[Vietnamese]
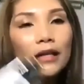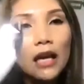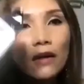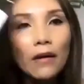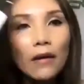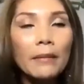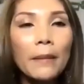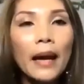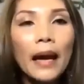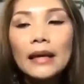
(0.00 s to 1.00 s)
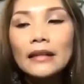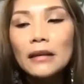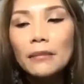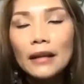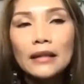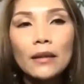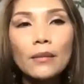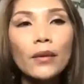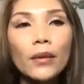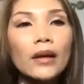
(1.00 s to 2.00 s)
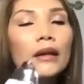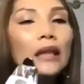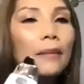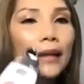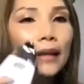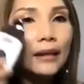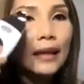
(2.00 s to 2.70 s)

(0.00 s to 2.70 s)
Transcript: gel và mình apply lên trên mặt xong rồi đó thì mình